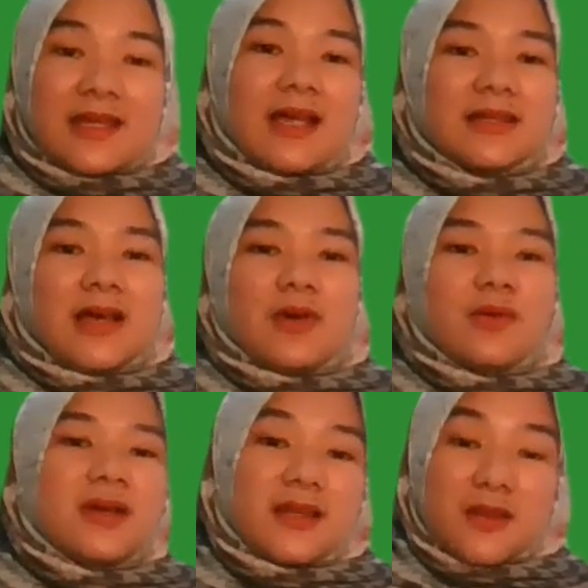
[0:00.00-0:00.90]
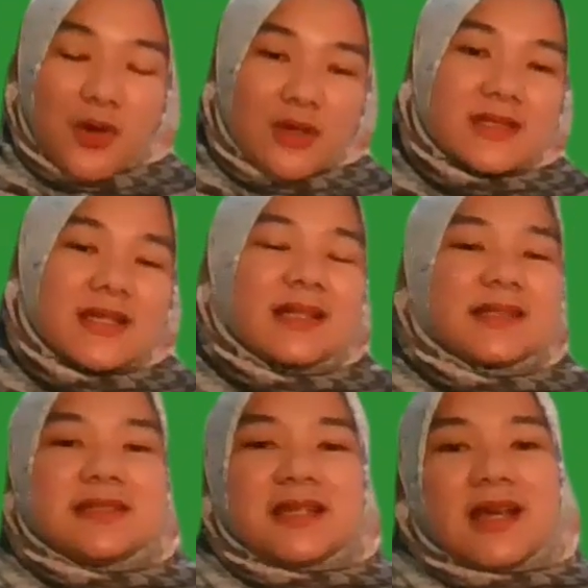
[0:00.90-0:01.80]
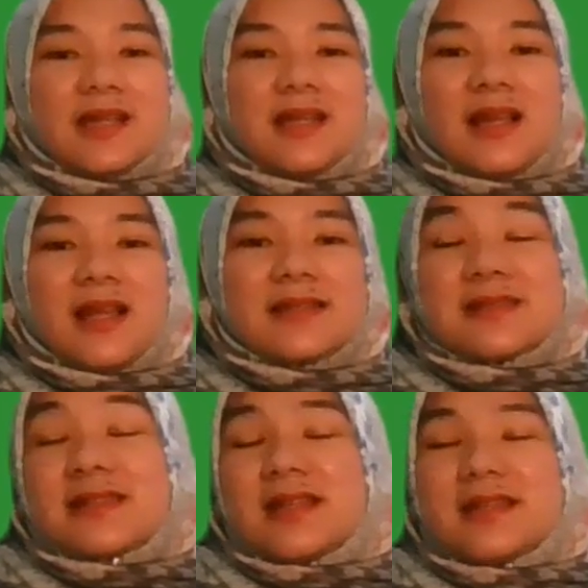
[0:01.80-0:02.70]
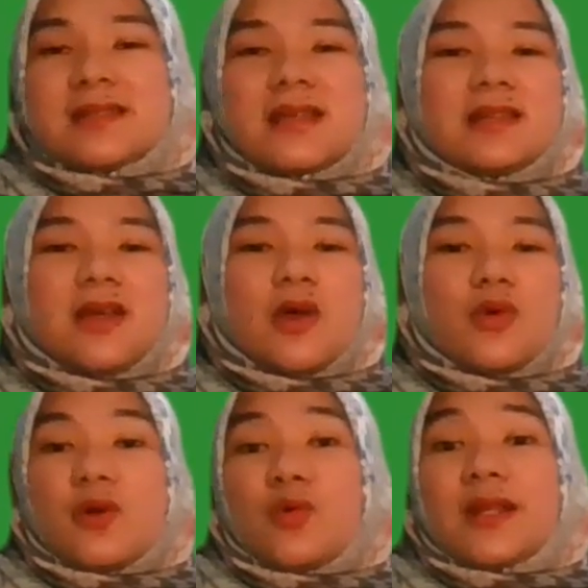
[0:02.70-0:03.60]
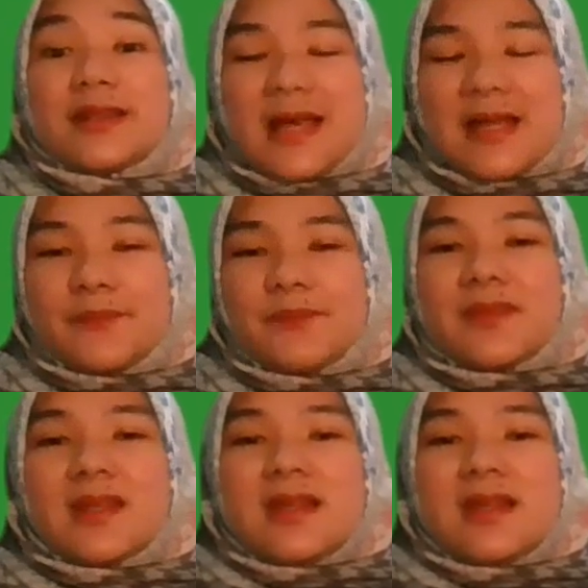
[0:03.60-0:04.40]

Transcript: ya atau kretos artinya adalah strange atau kekuatan.